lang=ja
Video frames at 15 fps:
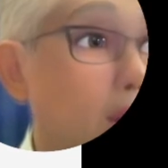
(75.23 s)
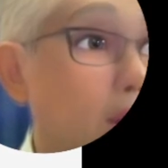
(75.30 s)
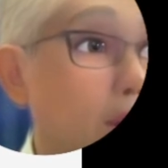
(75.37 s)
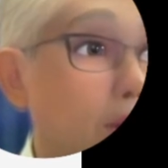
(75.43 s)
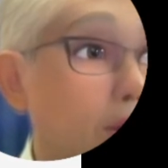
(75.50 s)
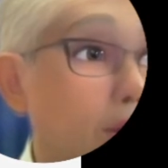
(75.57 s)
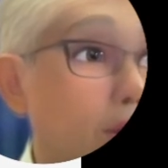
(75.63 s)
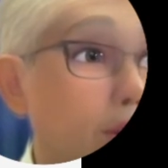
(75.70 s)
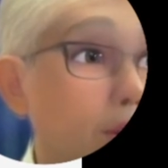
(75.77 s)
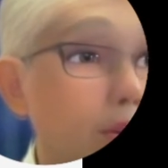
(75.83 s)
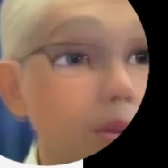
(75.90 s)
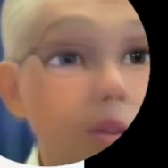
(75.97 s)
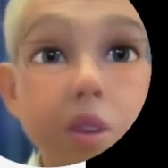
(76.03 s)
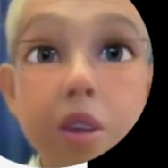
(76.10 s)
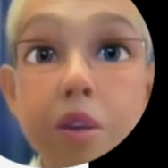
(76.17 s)
はい、こういう
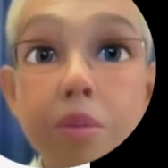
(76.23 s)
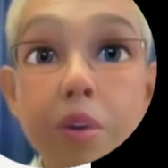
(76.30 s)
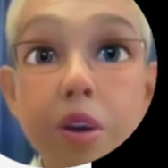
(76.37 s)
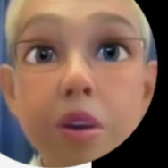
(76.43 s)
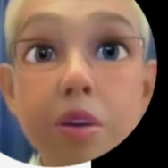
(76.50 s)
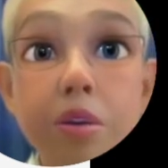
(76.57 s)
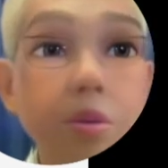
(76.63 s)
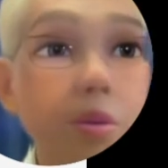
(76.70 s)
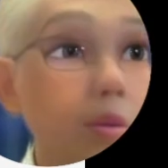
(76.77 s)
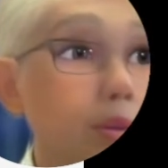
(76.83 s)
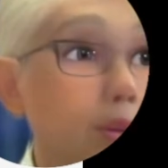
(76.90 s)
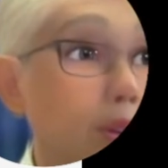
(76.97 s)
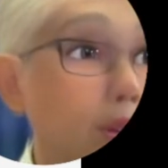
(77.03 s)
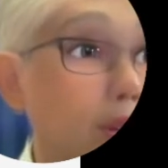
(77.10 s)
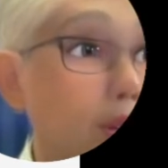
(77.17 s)
2画面構
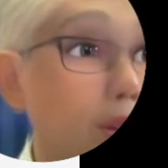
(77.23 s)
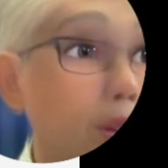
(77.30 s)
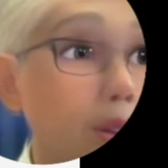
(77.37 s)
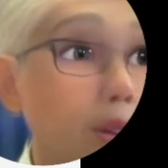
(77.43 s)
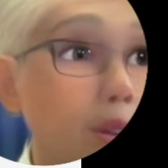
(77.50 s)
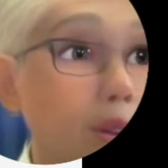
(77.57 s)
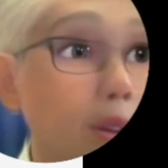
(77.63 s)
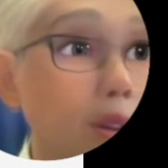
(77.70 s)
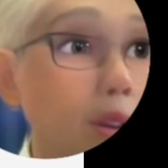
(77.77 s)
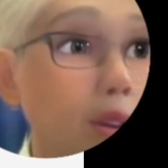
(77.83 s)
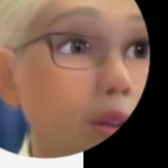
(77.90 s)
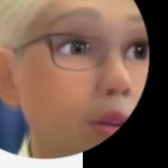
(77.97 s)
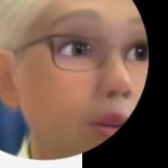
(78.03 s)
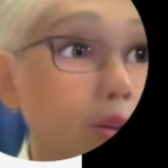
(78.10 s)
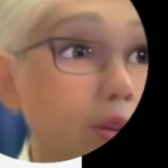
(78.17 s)
成で、
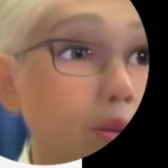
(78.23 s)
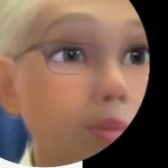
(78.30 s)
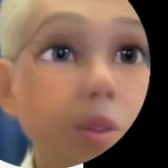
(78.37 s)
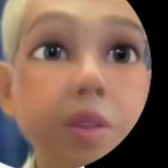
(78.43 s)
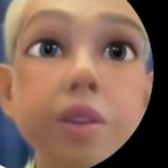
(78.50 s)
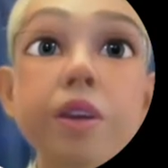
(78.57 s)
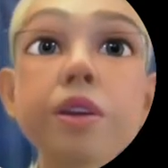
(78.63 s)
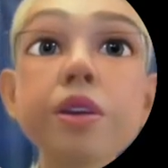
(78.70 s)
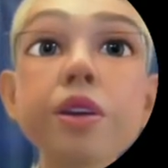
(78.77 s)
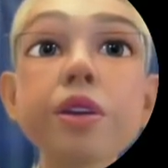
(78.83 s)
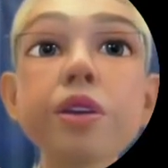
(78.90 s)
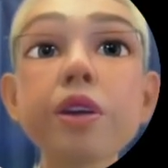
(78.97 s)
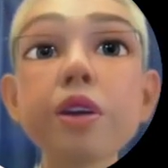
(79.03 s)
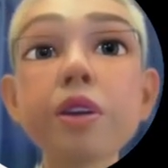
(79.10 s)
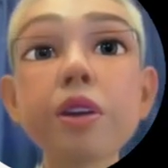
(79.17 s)
えー、進めさせ
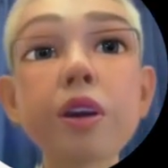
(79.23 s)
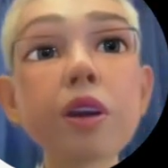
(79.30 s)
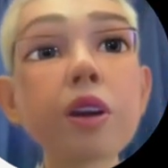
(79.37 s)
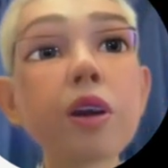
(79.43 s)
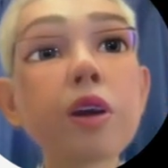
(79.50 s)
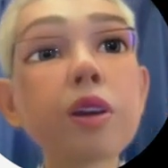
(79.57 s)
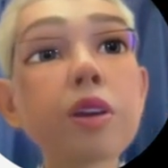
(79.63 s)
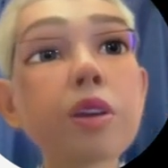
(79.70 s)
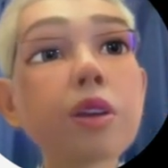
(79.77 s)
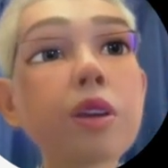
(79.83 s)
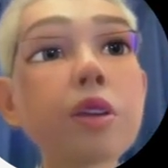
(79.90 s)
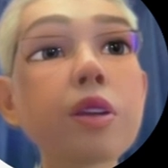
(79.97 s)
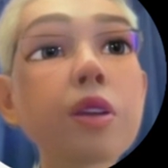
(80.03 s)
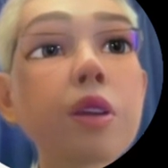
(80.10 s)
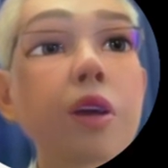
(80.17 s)
ていただいて
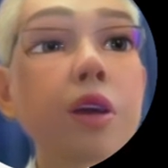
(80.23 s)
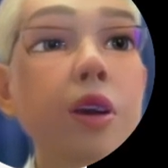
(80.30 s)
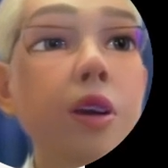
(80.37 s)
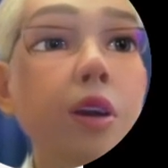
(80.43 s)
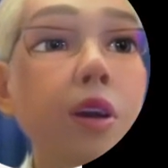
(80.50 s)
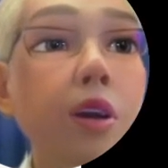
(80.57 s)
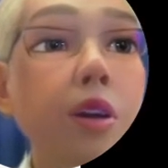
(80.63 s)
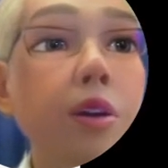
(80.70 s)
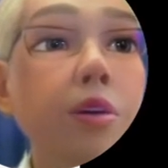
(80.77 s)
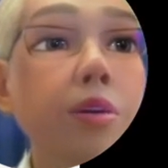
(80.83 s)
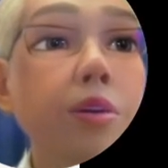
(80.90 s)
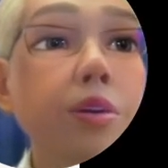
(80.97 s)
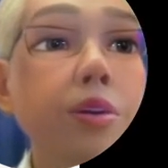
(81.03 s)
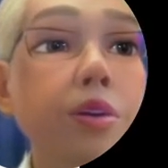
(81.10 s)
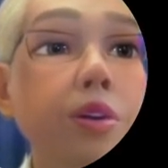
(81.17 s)
いて、
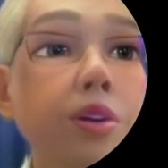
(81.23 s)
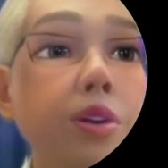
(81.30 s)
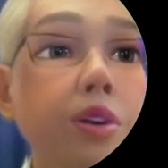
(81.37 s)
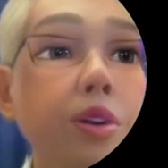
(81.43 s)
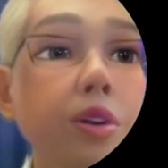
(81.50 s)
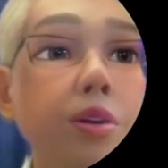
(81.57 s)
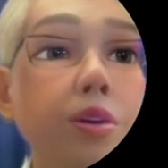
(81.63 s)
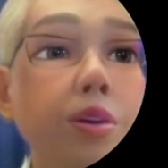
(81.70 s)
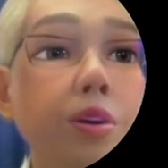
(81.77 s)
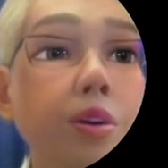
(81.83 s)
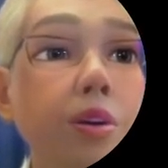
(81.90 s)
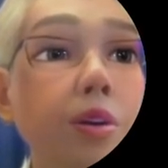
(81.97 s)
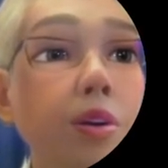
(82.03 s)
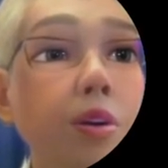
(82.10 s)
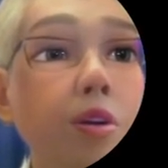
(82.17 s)
こっち
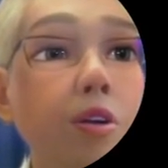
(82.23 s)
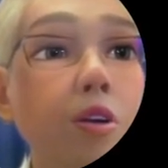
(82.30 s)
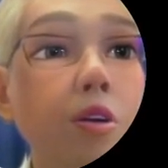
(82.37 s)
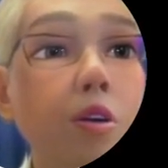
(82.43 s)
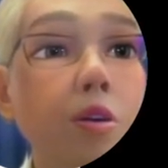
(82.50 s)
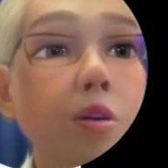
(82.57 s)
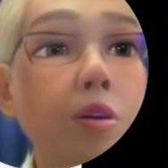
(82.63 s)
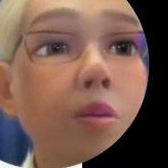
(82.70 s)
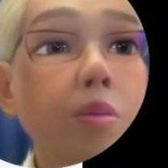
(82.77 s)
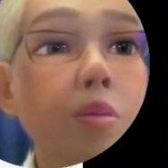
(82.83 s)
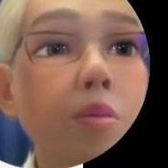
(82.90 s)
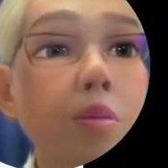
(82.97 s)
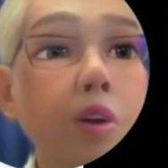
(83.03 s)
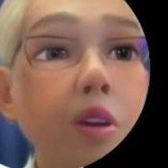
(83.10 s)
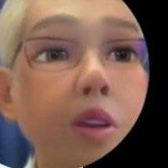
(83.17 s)
を
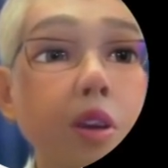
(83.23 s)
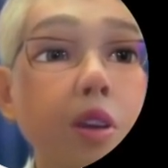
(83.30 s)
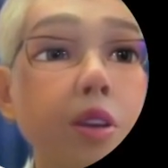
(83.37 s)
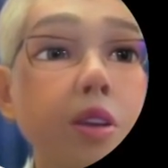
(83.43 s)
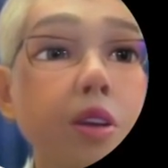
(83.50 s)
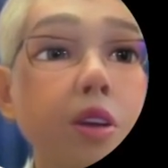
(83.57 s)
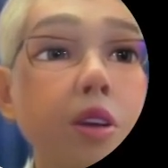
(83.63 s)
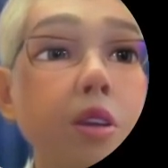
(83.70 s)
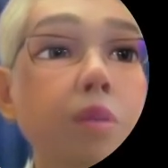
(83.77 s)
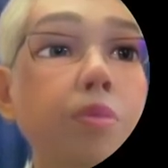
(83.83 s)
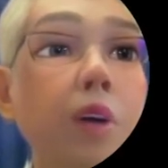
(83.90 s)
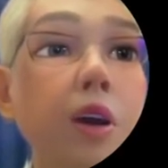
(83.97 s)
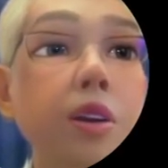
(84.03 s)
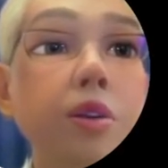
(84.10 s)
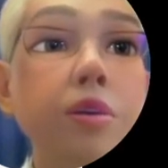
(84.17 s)
新しい
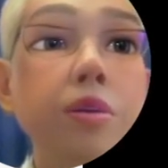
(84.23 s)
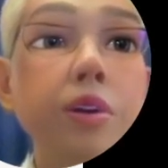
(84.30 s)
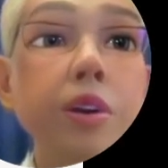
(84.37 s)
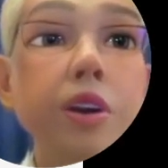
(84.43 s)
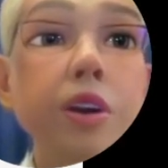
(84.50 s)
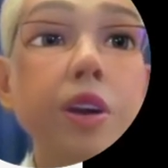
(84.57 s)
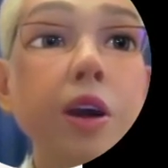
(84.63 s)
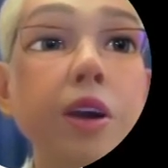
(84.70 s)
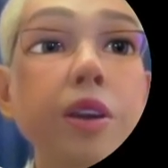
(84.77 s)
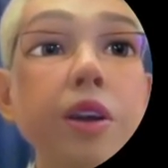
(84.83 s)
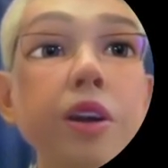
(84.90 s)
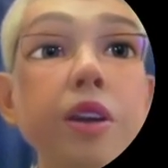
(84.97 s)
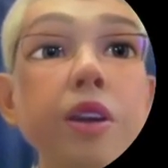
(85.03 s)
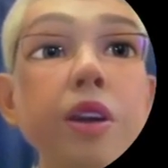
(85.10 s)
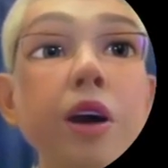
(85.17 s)
Python エディター
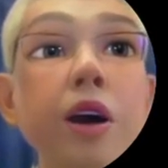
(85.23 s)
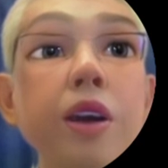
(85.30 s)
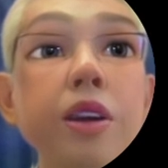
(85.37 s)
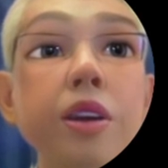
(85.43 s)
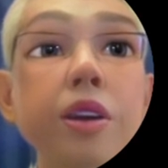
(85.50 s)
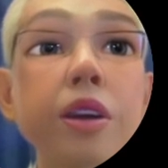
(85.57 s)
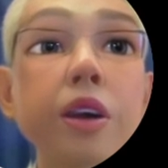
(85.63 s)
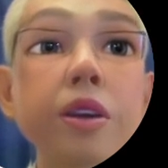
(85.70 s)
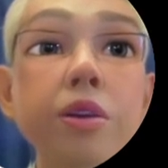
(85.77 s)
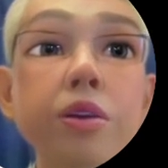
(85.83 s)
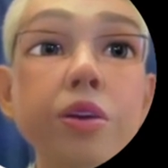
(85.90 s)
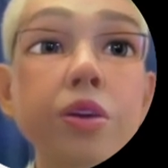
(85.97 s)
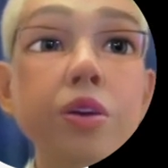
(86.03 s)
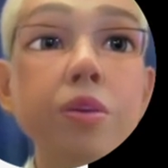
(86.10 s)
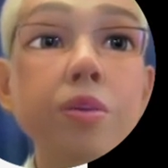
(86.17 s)
で開いて、ちょっ
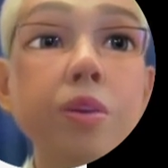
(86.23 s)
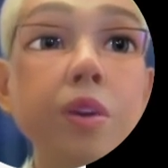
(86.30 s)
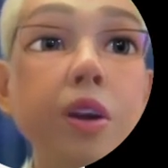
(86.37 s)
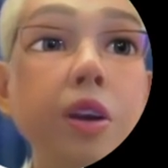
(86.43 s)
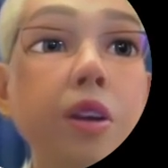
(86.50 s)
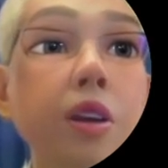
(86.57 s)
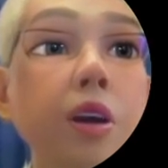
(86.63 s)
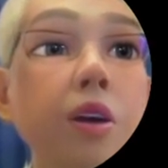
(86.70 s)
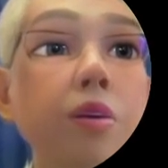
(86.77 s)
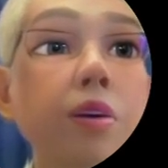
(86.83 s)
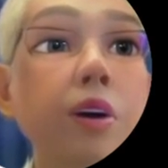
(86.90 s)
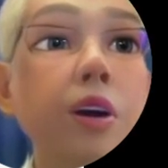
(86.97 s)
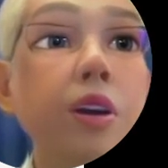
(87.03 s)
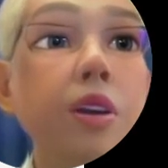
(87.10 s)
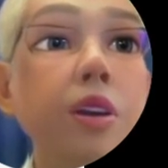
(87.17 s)
とシミュレーター
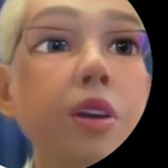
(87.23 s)
は